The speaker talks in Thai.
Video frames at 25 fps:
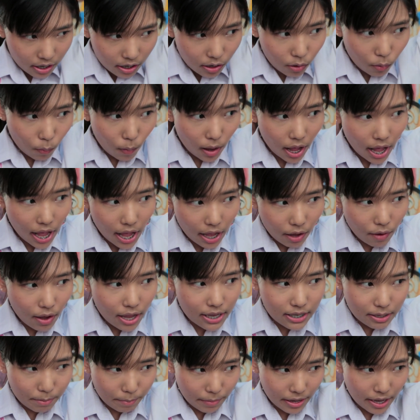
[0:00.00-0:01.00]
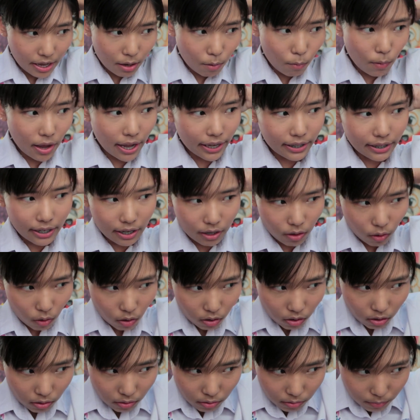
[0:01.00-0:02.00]
หรือว่าเขาอาจจะไม่ให้ไว้แต่
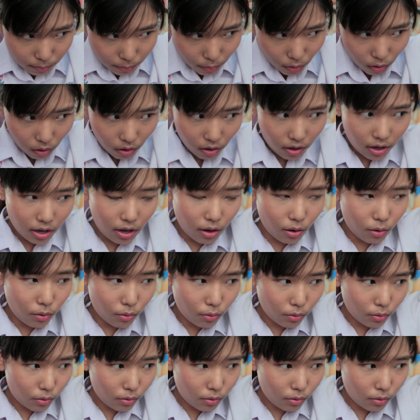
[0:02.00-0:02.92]
น้องพอเขา